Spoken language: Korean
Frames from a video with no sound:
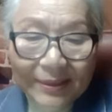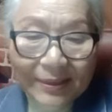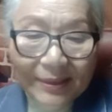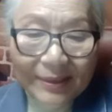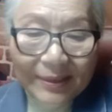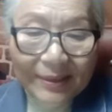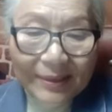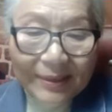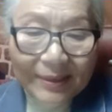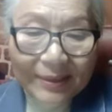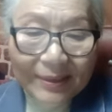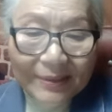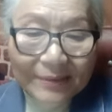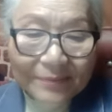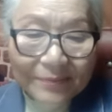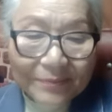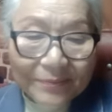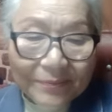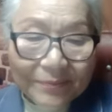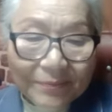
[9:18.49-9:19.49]
에,
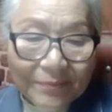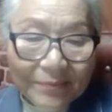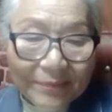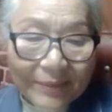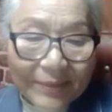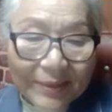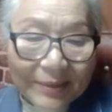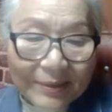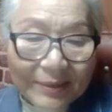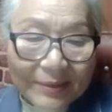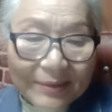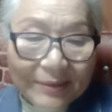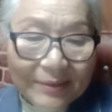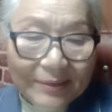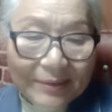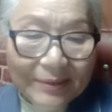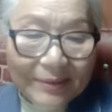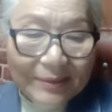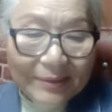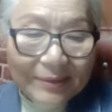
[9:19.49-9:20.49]

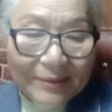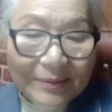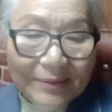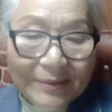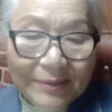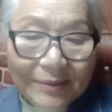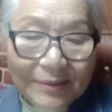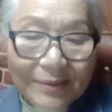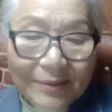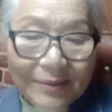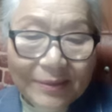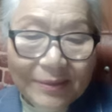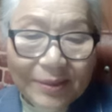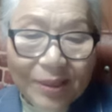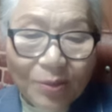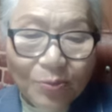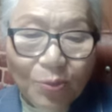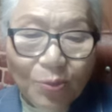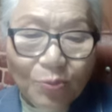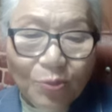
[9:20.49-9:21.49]
그
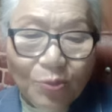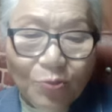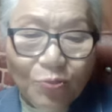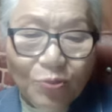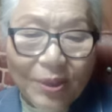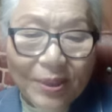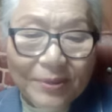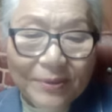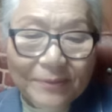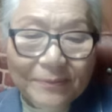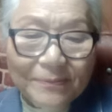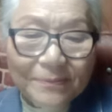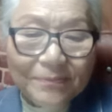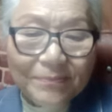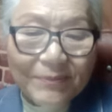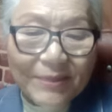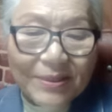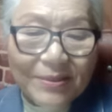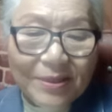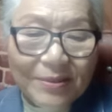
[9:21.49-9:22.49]
성도들 중에는
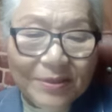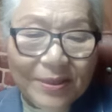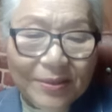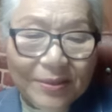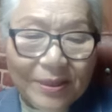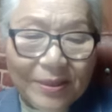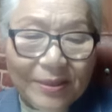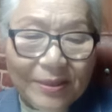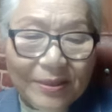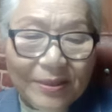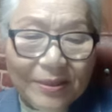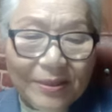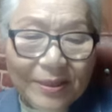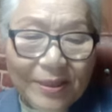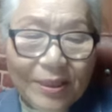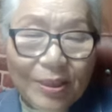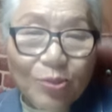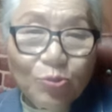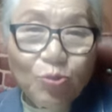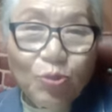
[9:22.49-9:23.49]
성경을
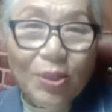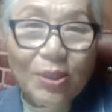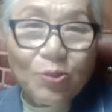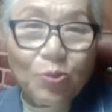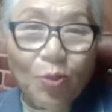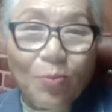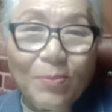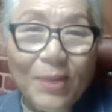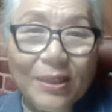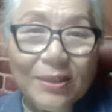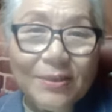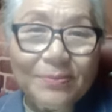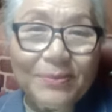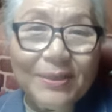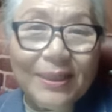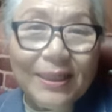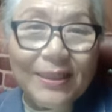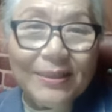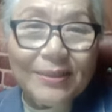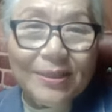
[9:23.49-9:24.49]
주의
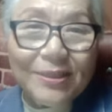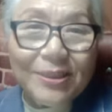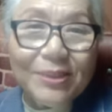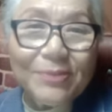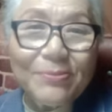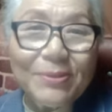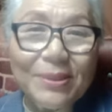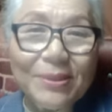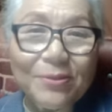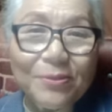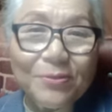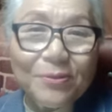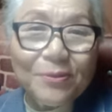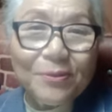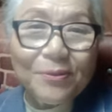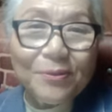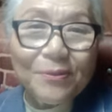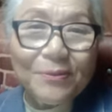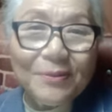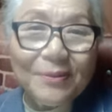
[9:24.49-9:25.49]
종만큼이나 열심히
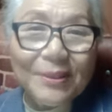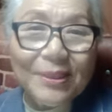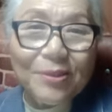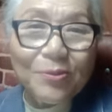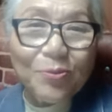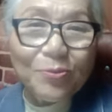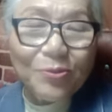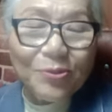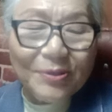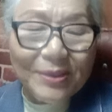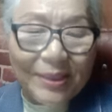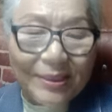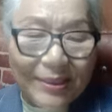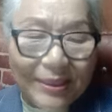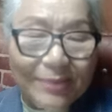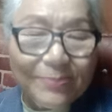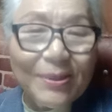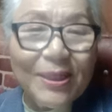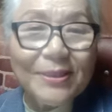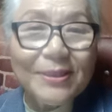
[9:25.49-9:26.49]
읽고 기도도
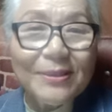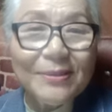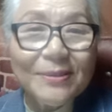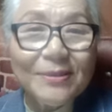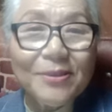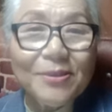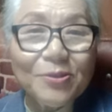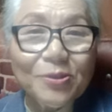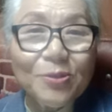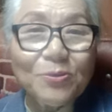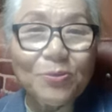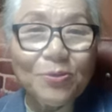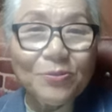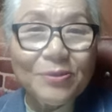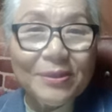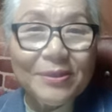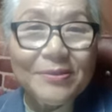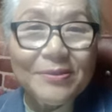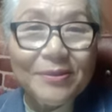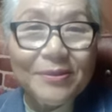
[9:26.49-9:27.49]
열심히 하는 그런
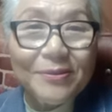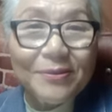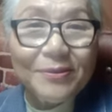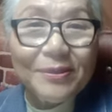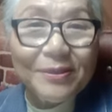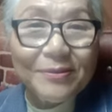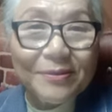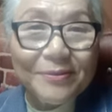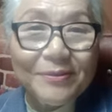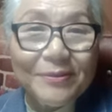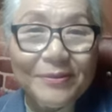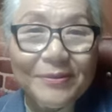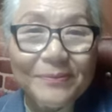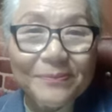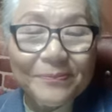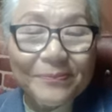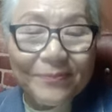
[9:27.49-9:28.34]
성도들이 있어요. 더러는.